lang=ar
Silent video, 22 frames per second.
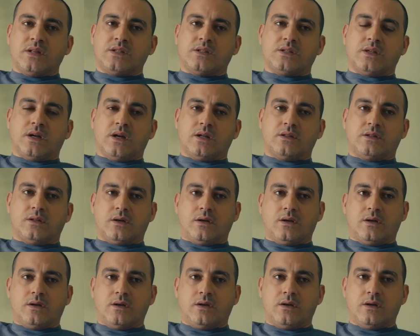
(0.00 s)
بس
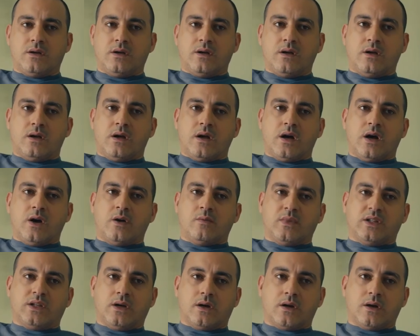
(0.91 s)
سعادتك
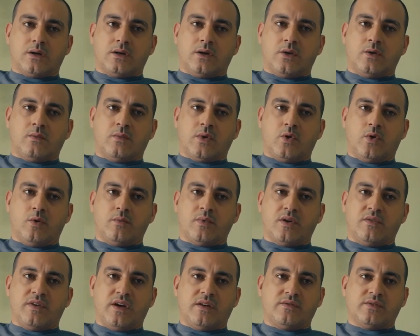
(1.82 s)
اول ما اتحركنا
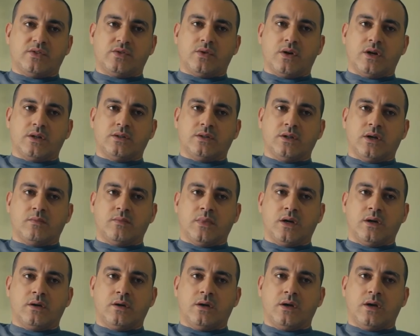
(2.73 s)
والمرحوم رفاعي في الزواق
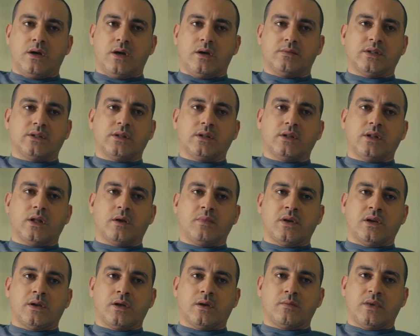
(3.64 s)
الضلمه ابتدى
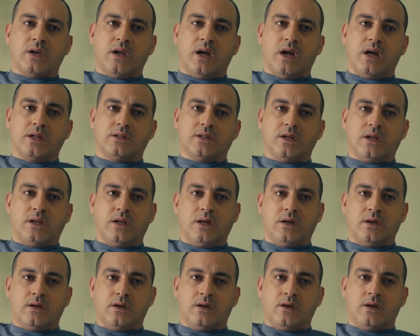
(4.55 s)
ضرب النار من الناحيه
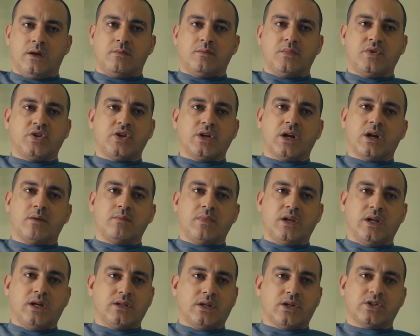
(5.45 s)
التانيه مشينا
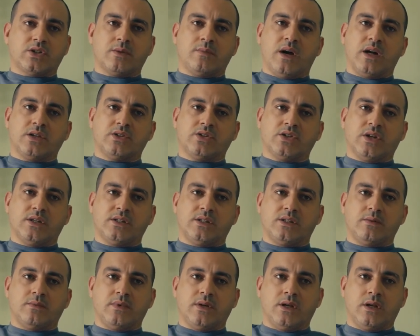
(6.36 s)
جنب الحيط عشان ما حدش يحس